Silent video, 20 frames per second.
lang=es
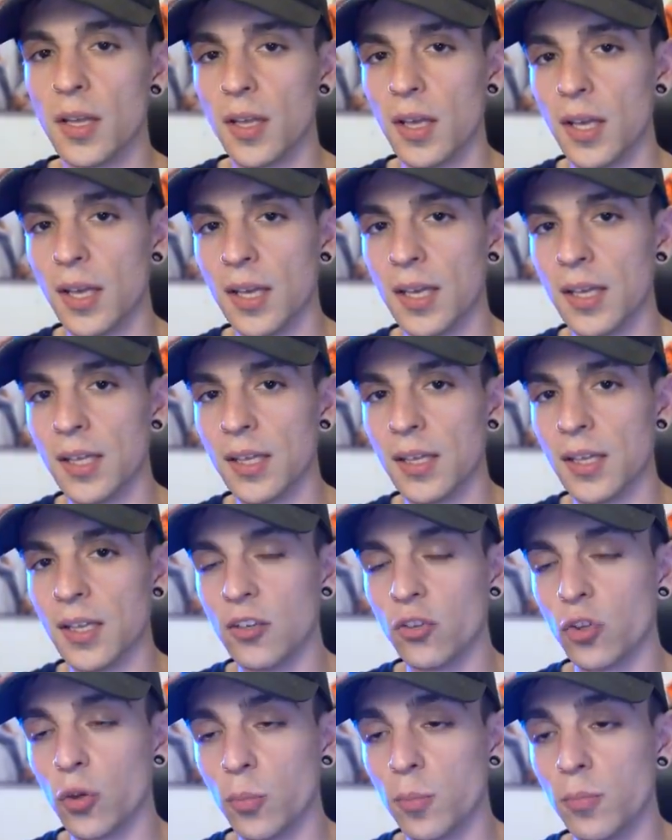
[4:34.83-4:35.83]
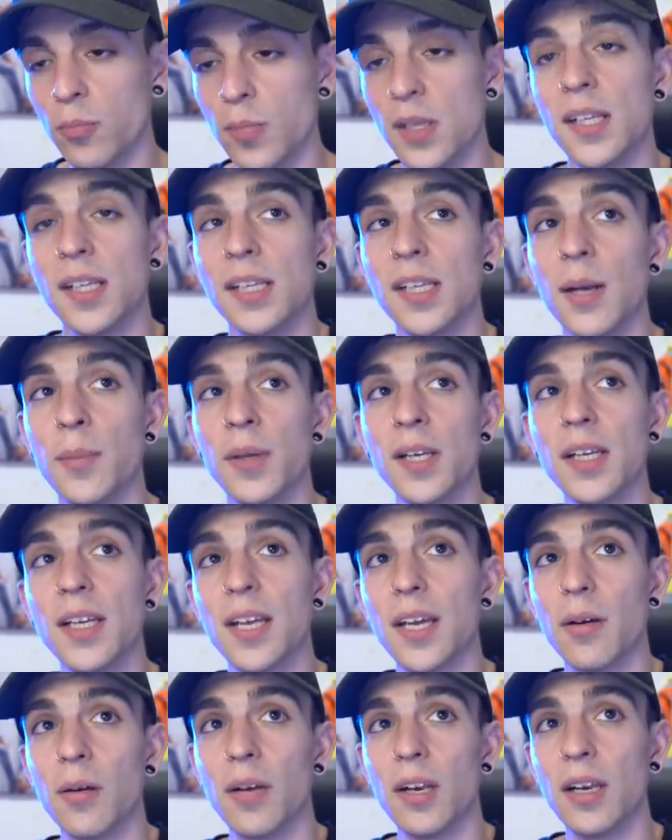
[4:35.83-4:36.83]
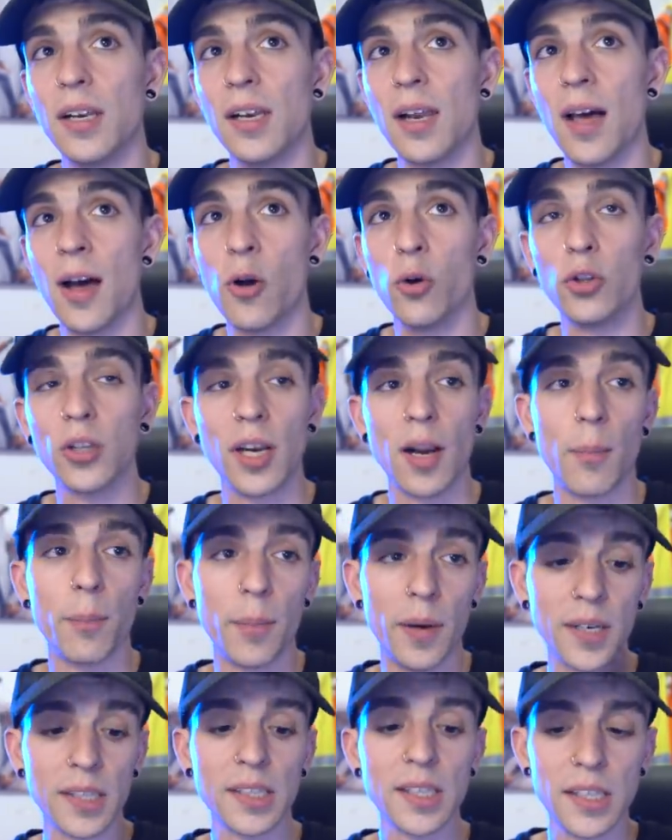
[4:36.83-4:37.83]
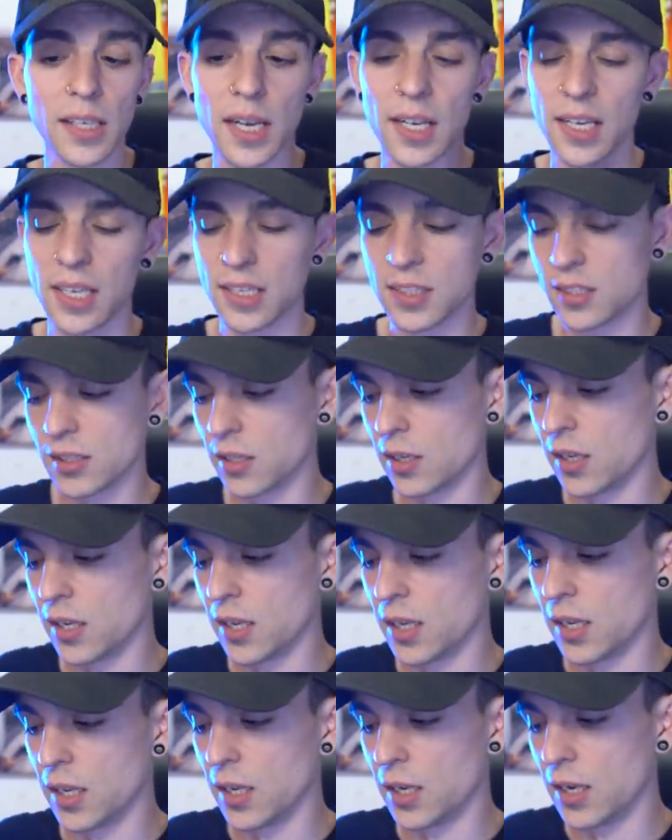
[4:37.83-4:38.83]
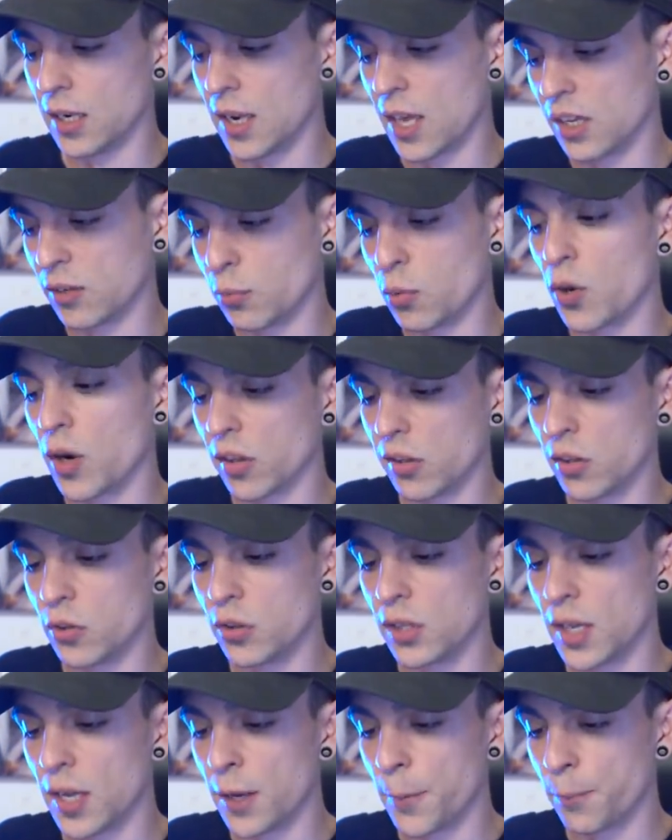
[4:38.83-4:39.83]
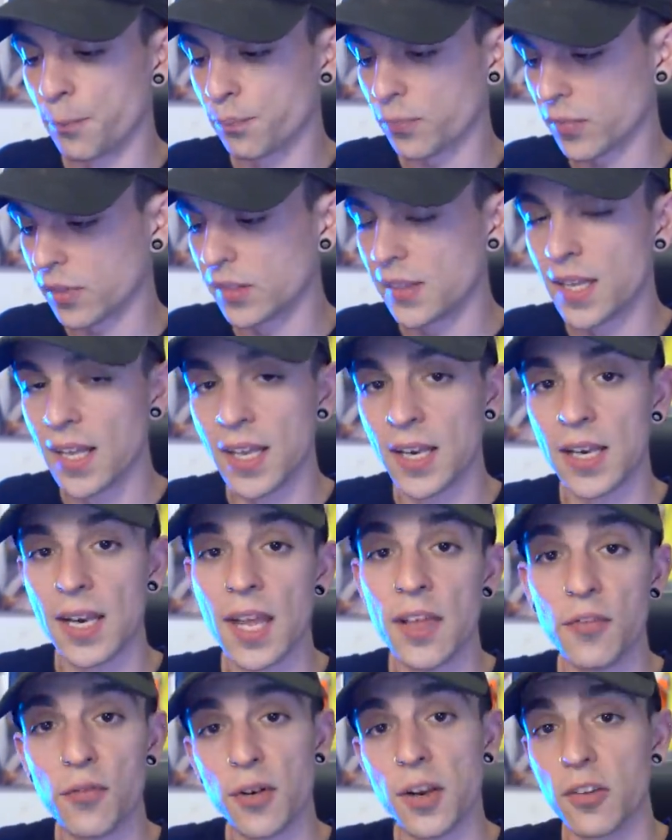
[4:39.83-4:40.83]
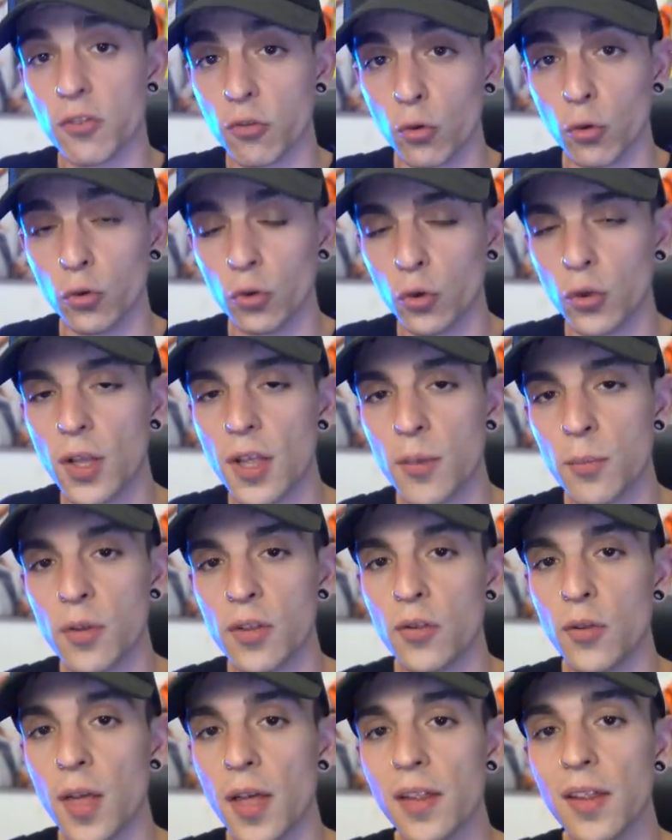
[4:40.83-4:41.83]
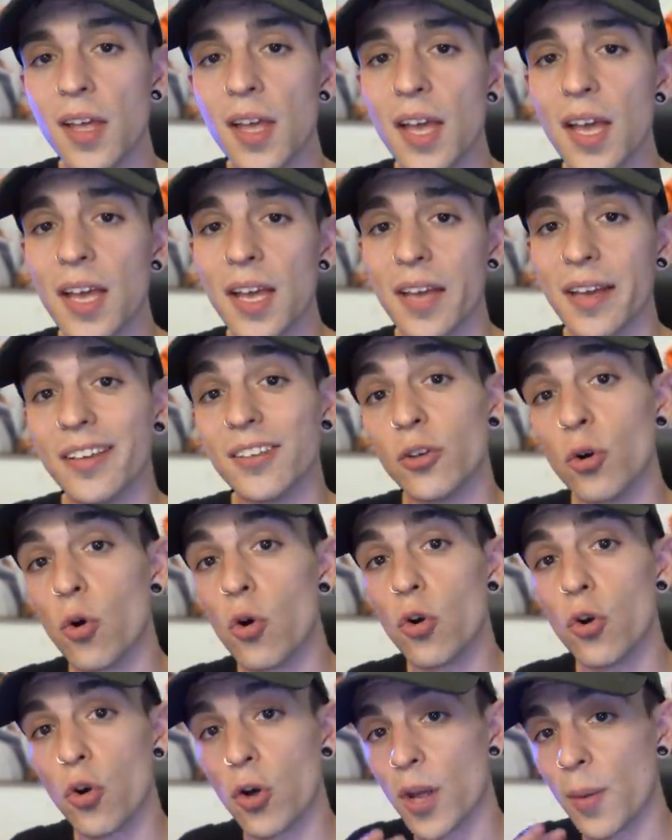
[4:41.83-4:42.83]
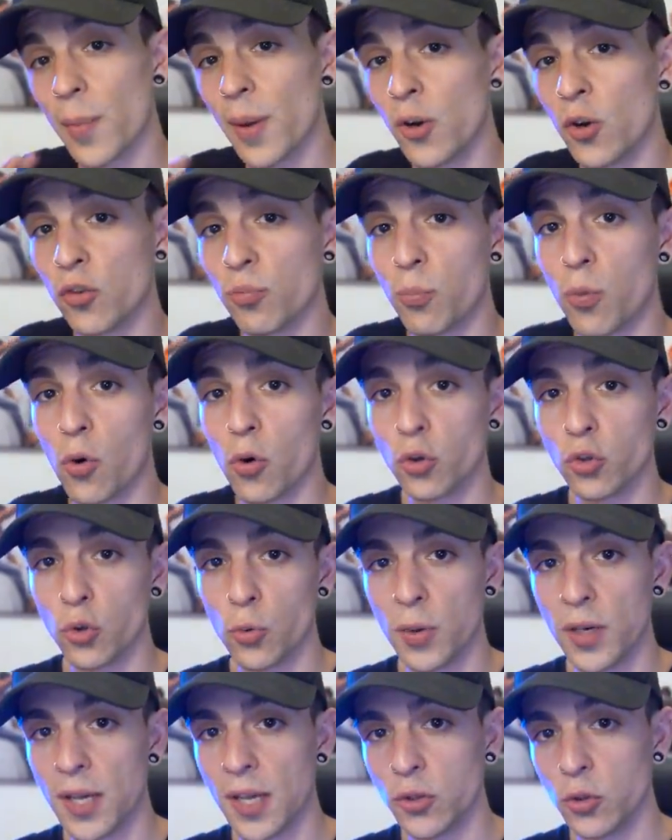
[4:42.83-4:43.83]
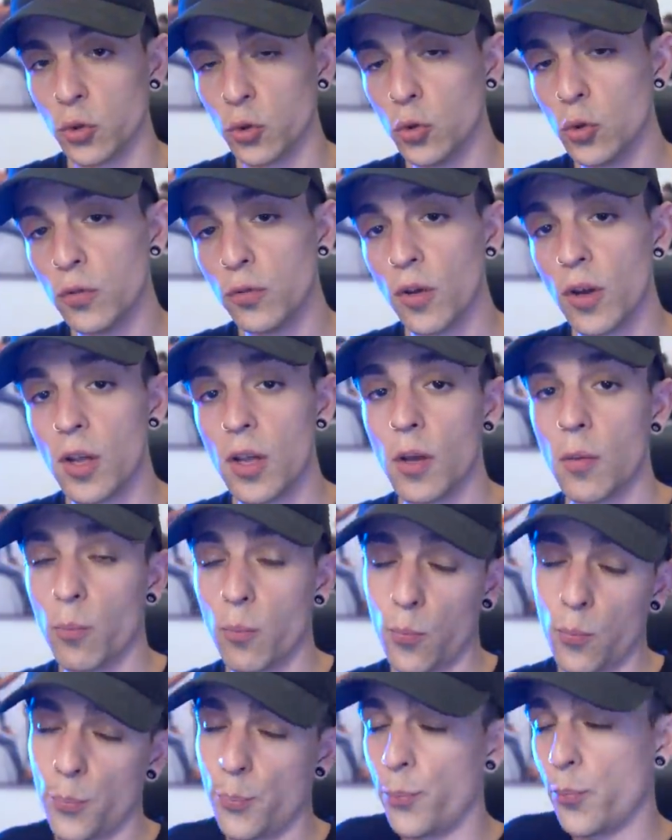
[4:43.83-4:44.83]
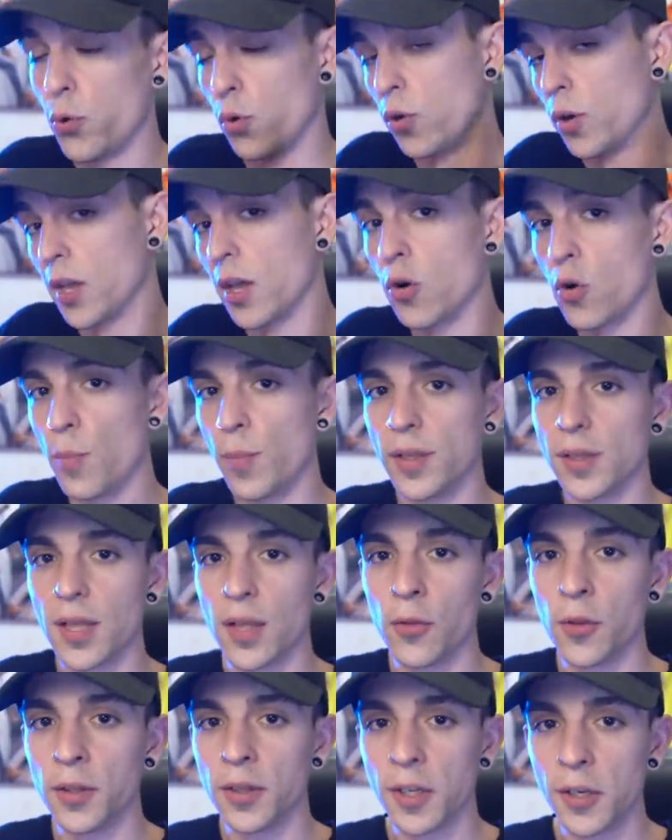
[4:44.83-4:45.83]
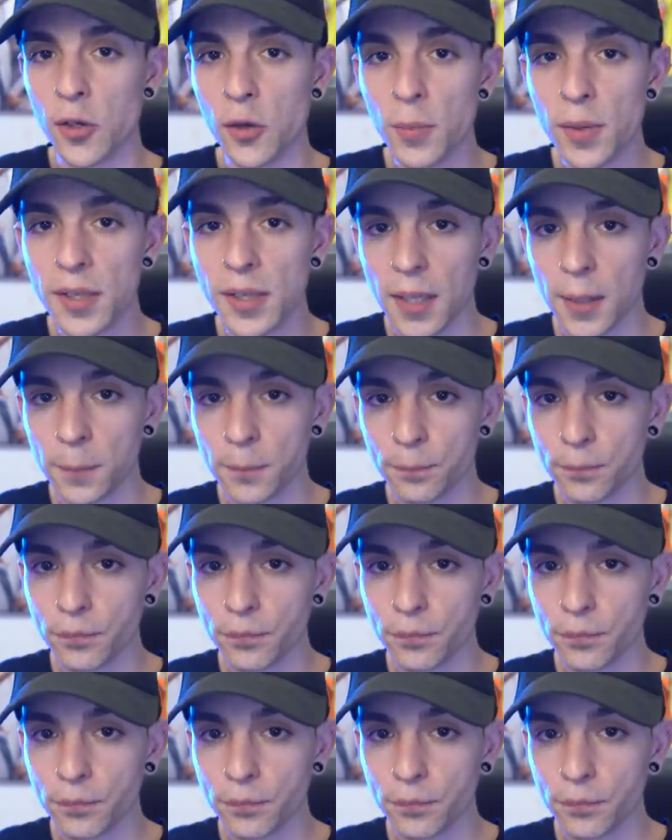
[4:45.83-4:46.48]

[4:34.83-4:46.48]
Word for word: Eh, esto viene también que la otra parte, la que es la exploración de, de, la infraestructura de mi ciudad, es luego lo que menos puedo subir a YouTube, por lo que he comentado anteriormente.